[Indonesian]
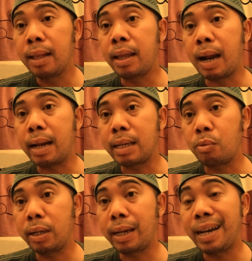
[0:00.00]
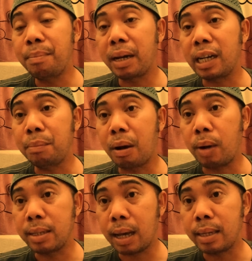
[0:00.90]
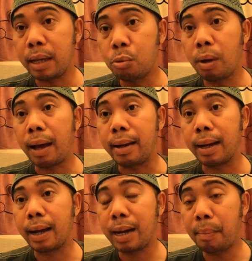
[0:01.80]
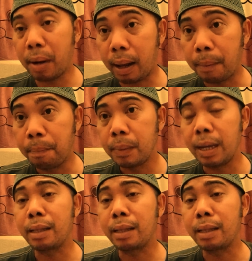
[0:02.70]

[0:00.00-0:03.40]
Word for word: dan ada satu lagi kalimat di bawahnya yaitu ada kadabra.